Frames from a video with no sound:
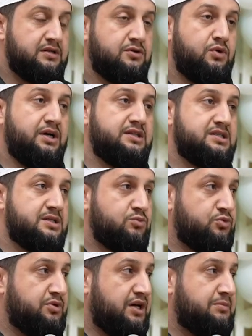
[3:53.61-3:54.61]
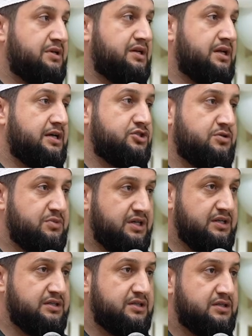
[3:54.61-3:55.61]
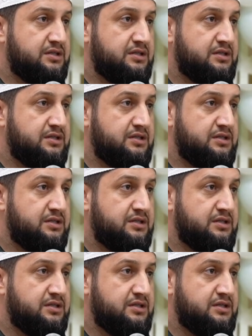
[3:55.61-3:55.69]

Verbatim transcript: «Ва'тасиму бихаблиллахи джами'ан,